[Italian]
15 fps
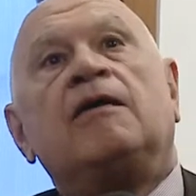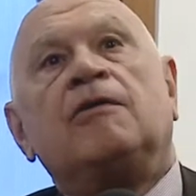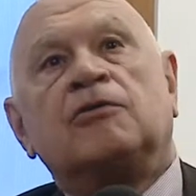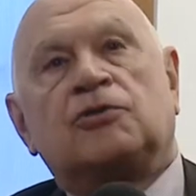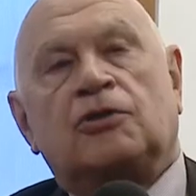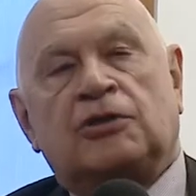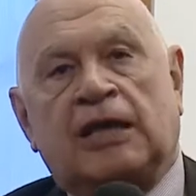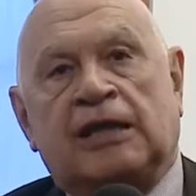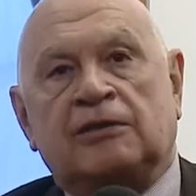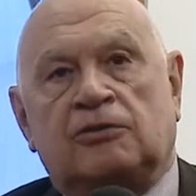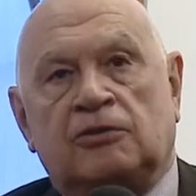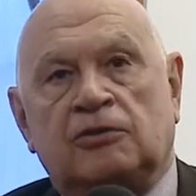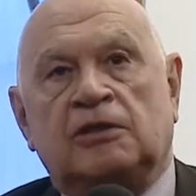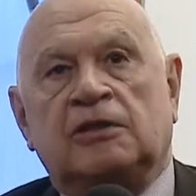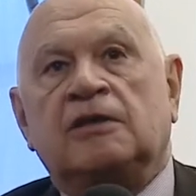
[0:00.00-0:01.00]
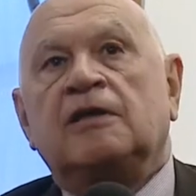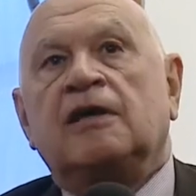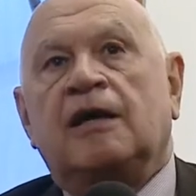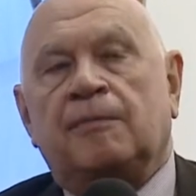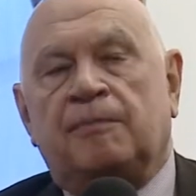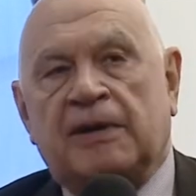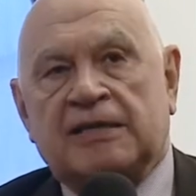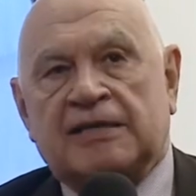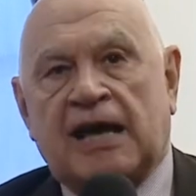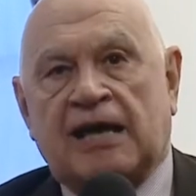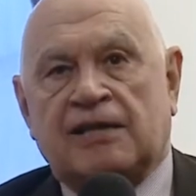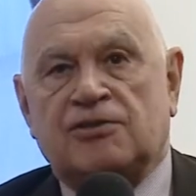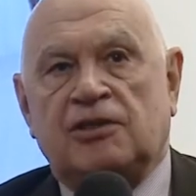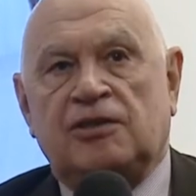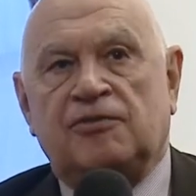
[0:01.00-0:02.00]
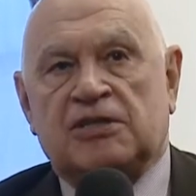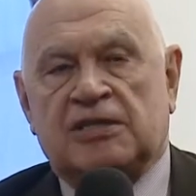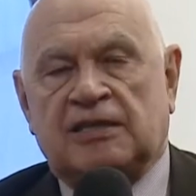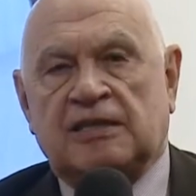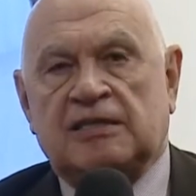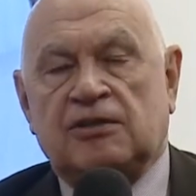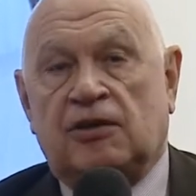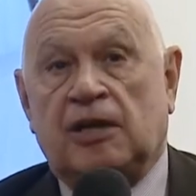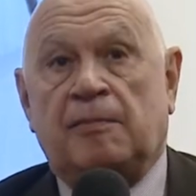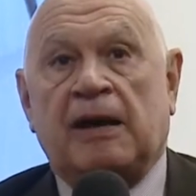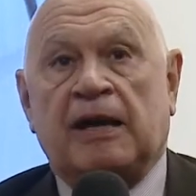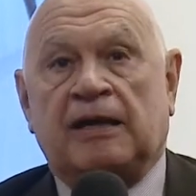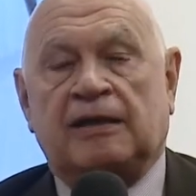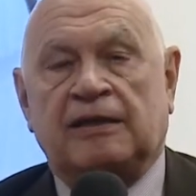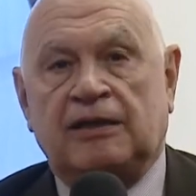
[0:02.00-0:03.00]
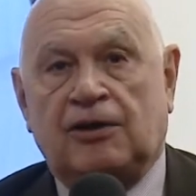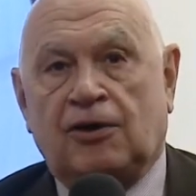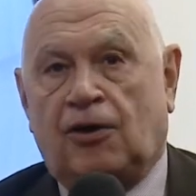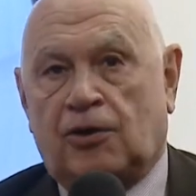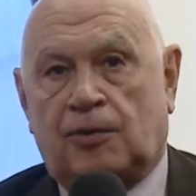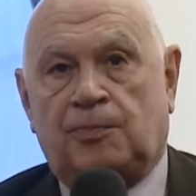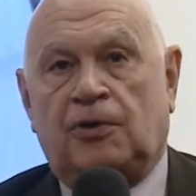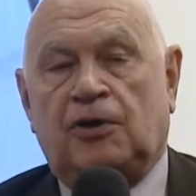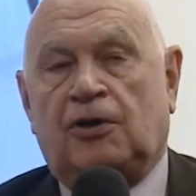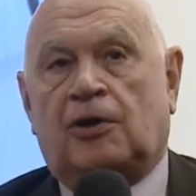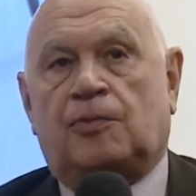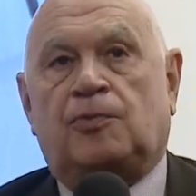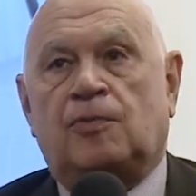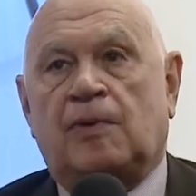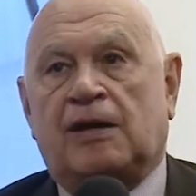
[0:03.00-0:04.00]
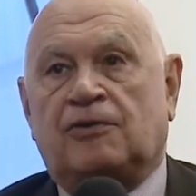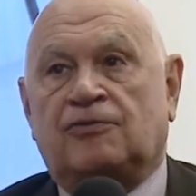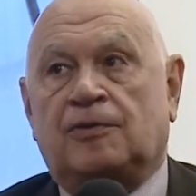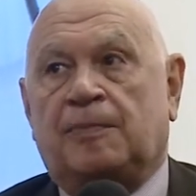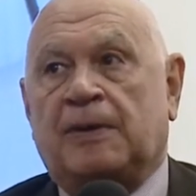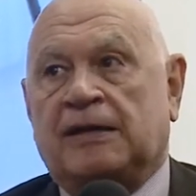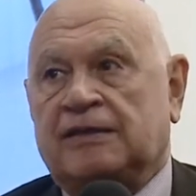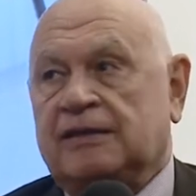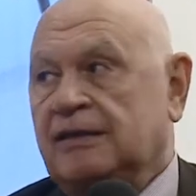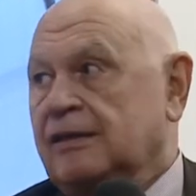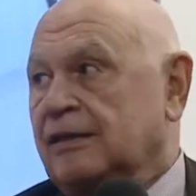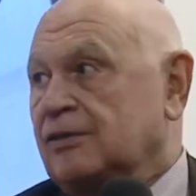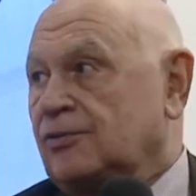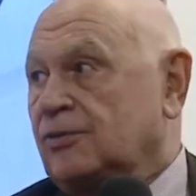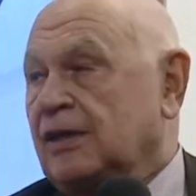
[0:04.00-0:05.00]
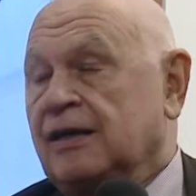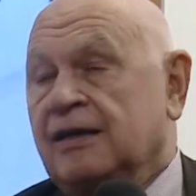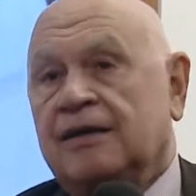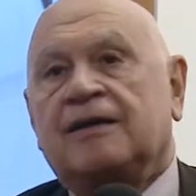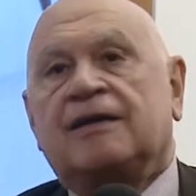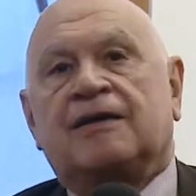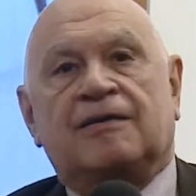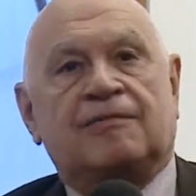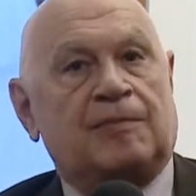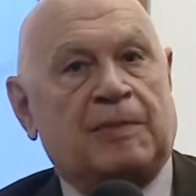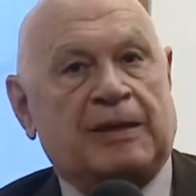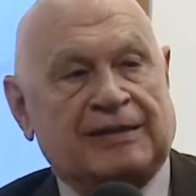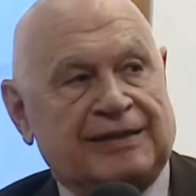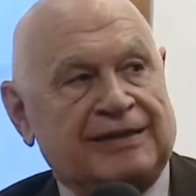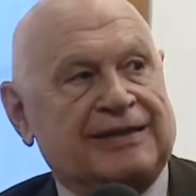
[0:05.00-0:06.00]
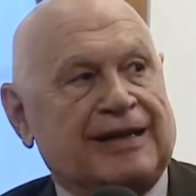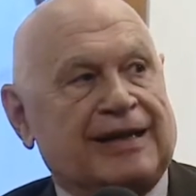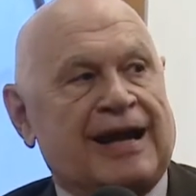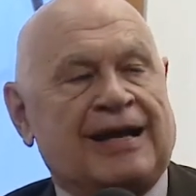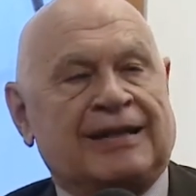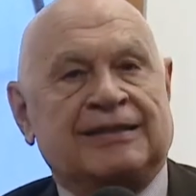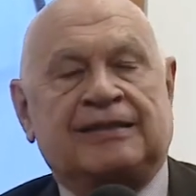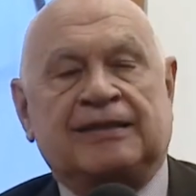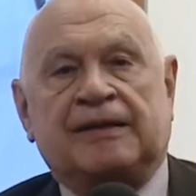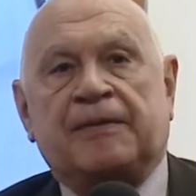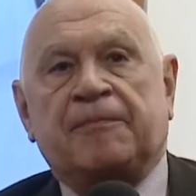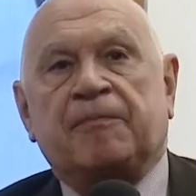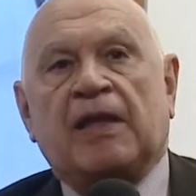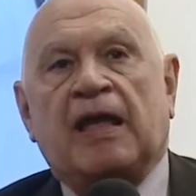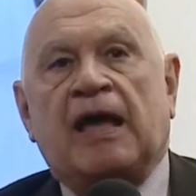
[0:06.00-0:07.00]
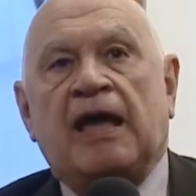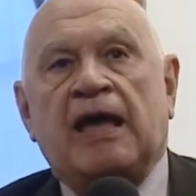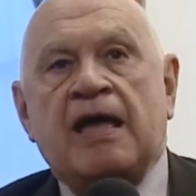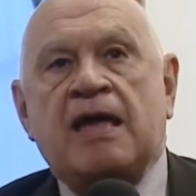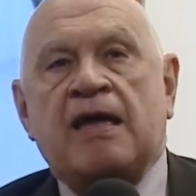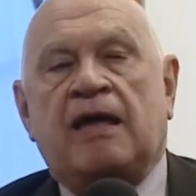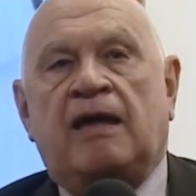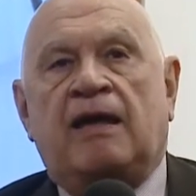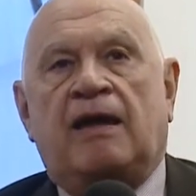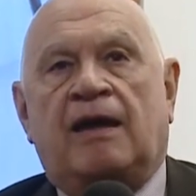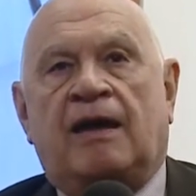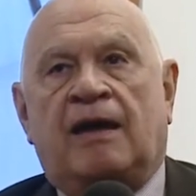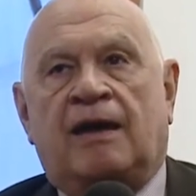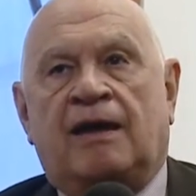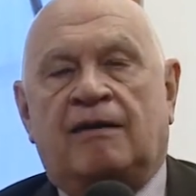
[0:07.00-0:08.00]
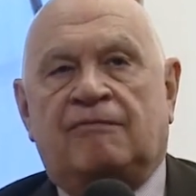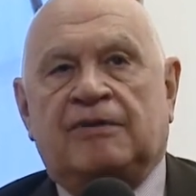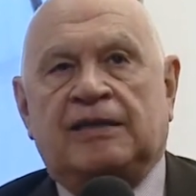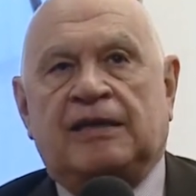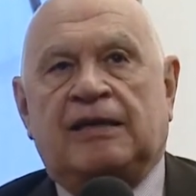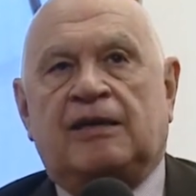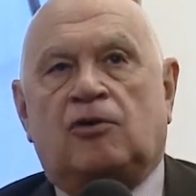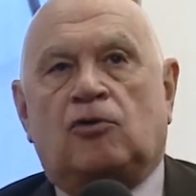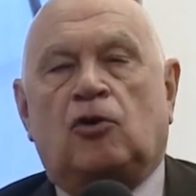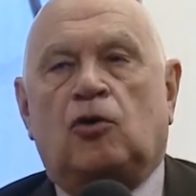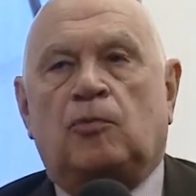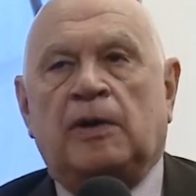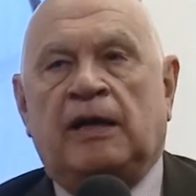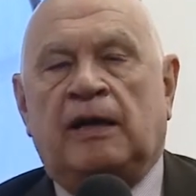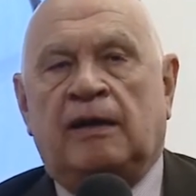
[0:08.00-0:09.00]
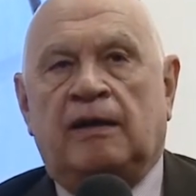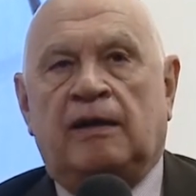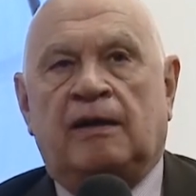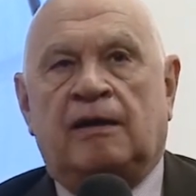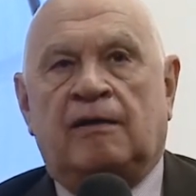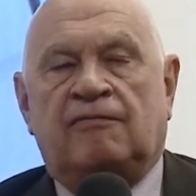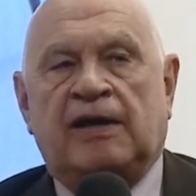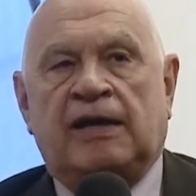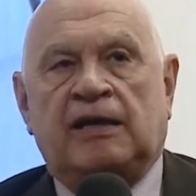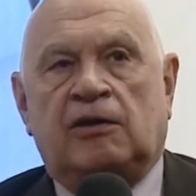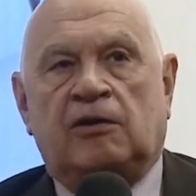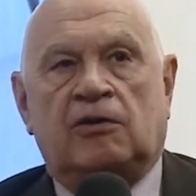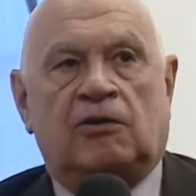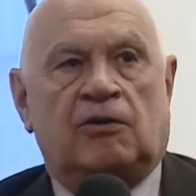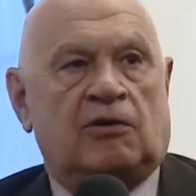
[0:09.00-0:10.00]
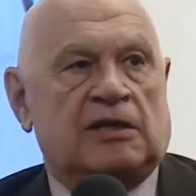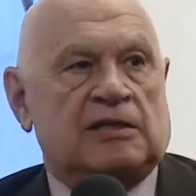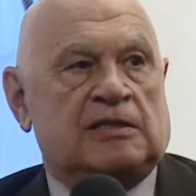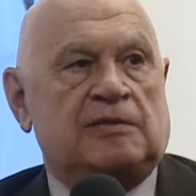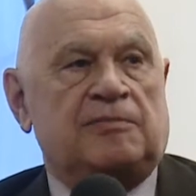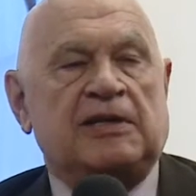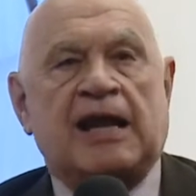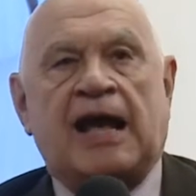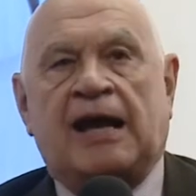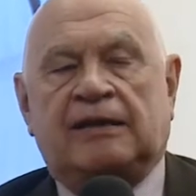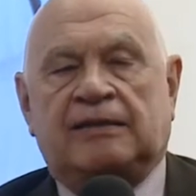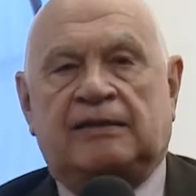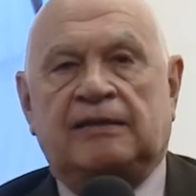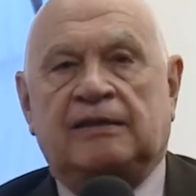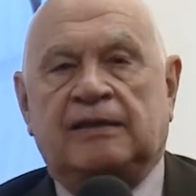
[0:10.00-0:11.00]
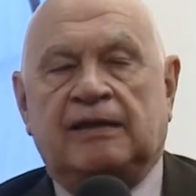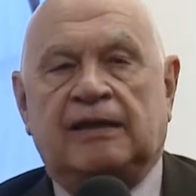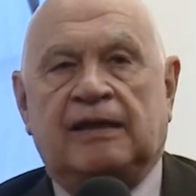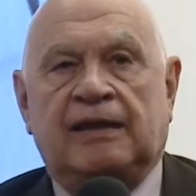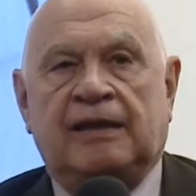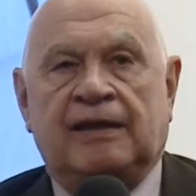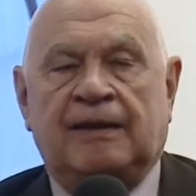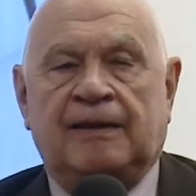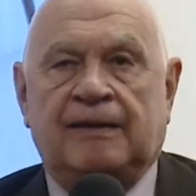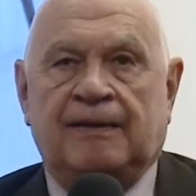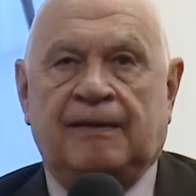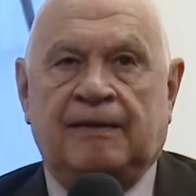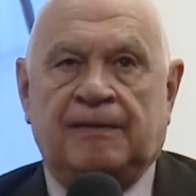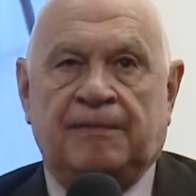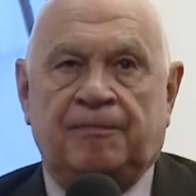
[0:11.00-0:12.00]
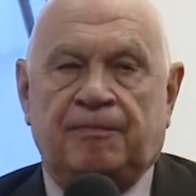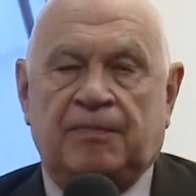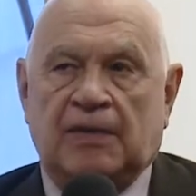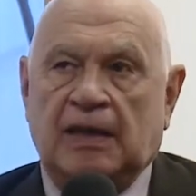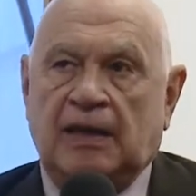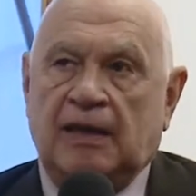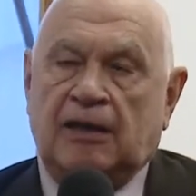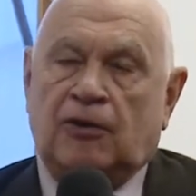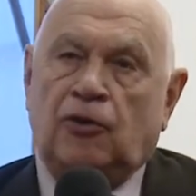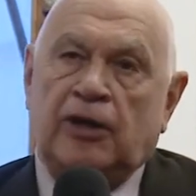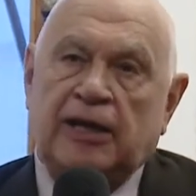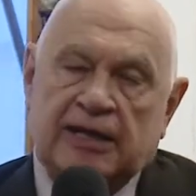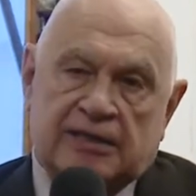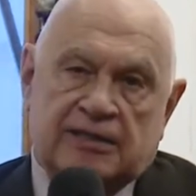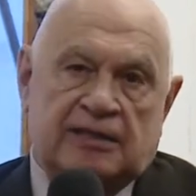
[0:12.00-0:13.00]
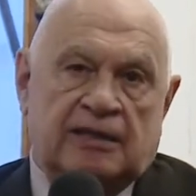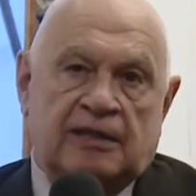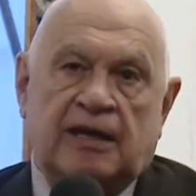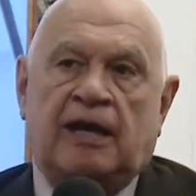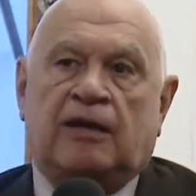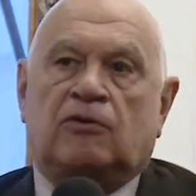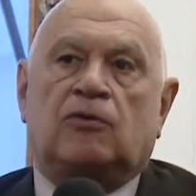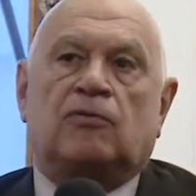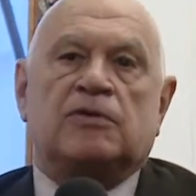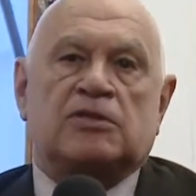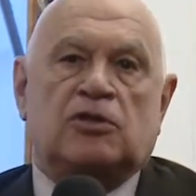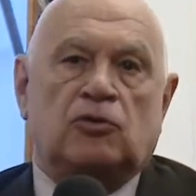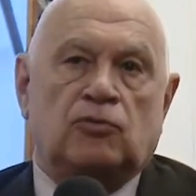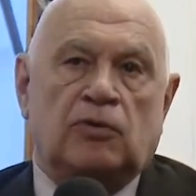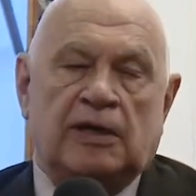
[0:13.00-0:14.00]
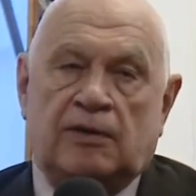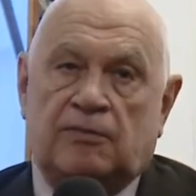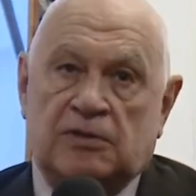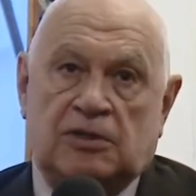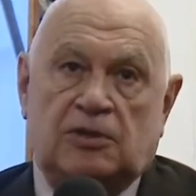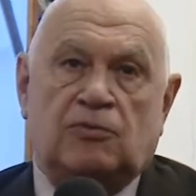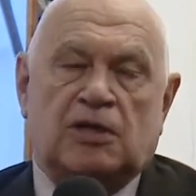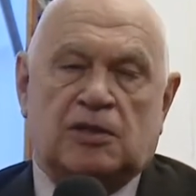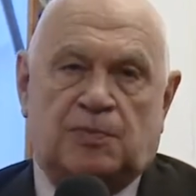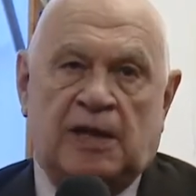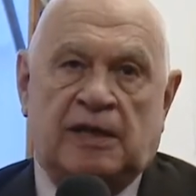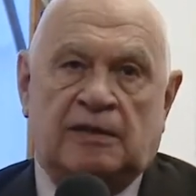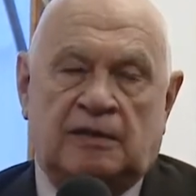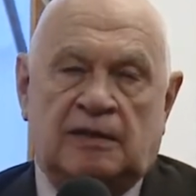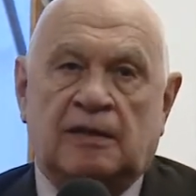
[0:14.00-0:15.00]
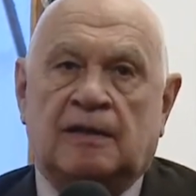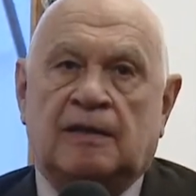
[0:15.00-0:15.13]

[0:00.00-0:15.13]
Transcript: non soltanto di paesaggi, di vegetazione, ma anche di corpo, il corpo umano fa parte della natura, parte integrante e eh, vedere come eh, vengono assimilati e, eh, e connessi ecco, questi, due, questi due aspetti